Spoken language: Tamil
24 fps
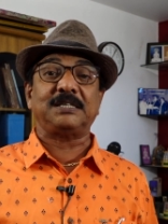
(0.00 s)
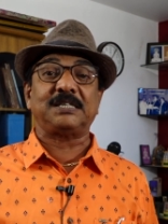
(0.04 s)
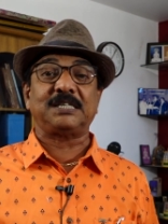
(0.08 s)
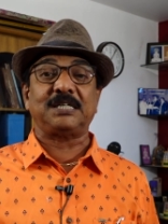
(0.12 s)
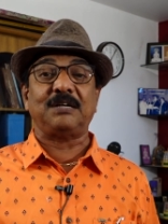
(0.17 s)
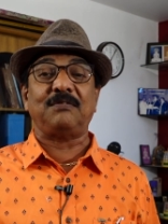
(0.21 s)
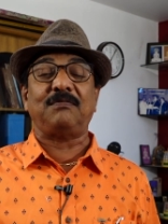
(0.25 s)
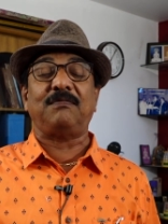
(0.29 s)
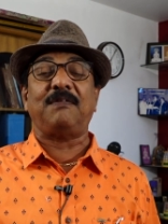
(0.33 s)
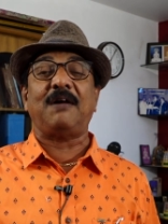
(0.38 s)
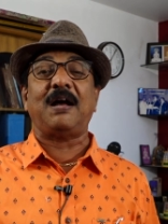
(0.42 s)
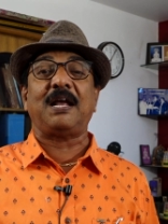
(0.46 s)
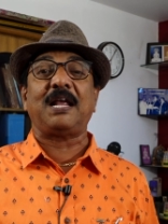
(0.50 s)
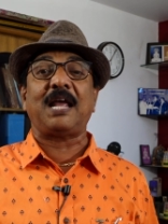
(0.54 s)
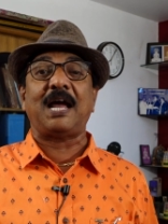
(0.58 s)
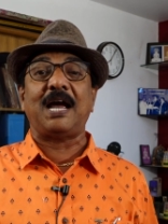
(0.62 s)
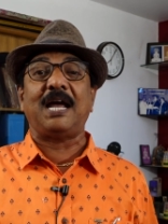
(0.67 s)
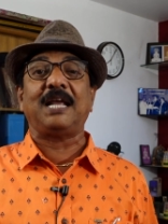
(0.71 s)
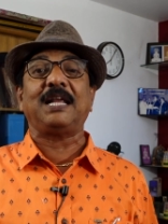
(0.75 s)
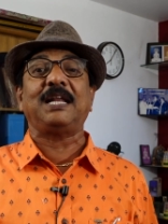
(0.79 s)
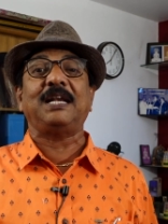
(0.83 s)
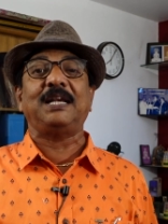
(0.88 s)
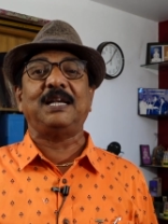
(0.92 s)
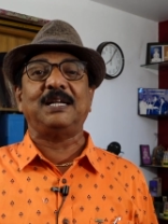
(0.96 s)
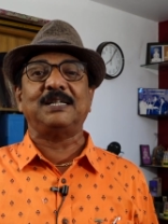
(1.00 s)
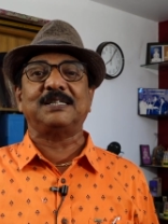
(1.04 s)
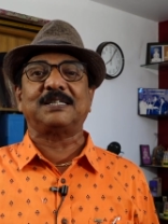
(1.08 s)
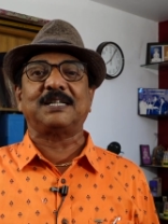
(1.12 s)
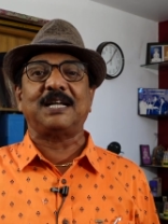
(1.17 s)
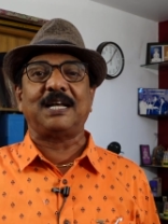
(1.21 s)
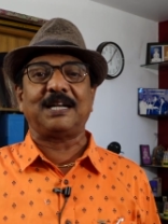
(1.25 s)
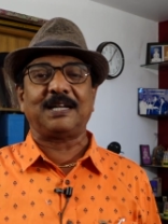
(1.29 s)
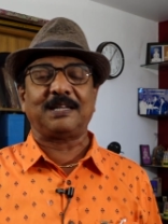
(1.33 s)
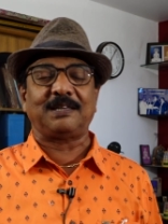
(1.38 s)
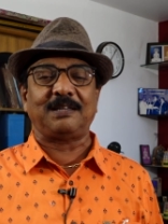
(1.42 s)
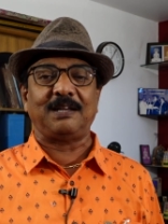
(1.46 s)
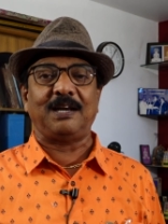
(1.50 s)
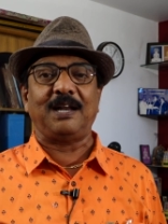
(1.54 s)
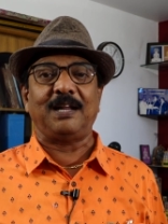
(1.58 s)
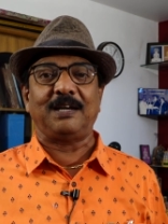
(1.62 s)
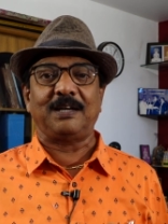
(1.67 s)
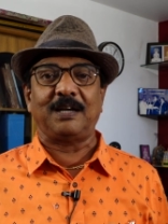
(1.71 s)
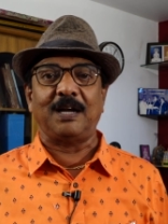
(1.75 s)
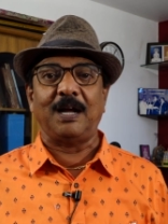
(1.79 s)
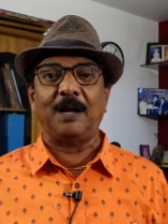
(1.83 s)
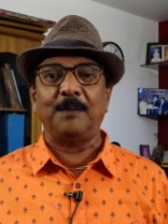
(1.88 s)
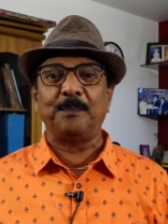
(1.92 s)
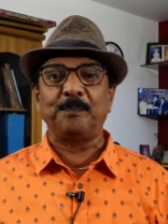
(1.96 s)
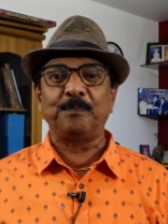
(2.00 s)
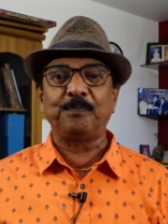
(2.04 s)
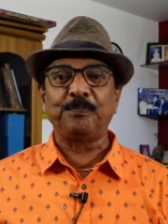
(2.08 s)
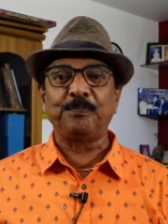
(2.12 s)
செவ்வாய் ஆயிலியன் சாரத்தில் இருக்கான்